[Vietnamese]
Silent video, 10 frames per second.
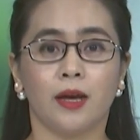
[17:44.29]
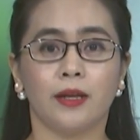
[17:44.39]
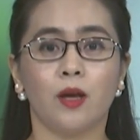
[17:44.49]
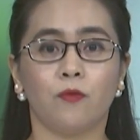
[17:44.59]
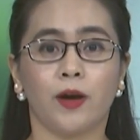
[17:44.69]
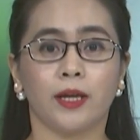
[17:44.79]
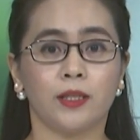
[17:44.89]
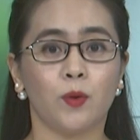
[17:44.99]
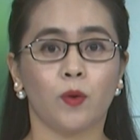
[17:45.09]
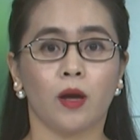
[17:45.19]
đều phải
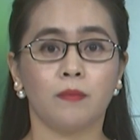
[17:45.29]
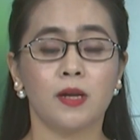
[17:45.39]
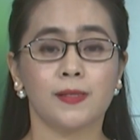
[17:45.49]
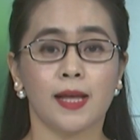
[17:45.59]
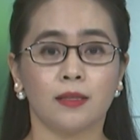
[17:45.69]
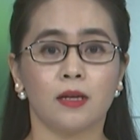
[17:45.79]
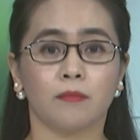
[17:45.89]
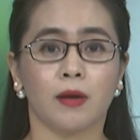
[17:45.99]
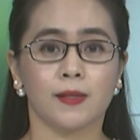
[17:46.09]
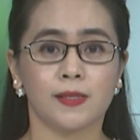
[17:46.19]
thông qua bước xác
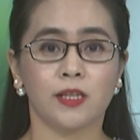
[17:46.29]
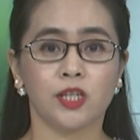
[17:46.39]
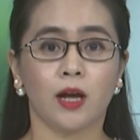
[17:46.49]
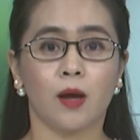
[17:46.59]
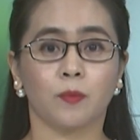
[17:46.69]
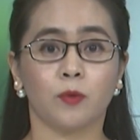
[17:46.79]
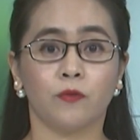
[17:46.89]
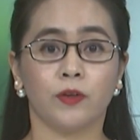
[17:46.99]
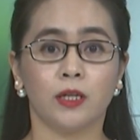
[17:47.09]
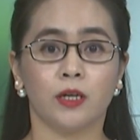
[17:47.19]
thực bằng sinh chắc học đối
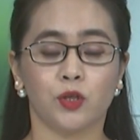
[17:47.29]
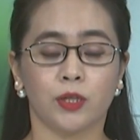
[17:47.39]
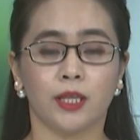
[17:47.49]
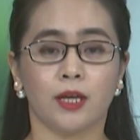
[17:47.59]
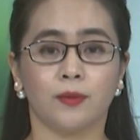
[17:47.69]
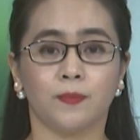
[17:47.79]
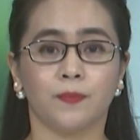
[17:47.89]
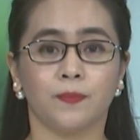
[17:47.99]
với người chuyển tiền.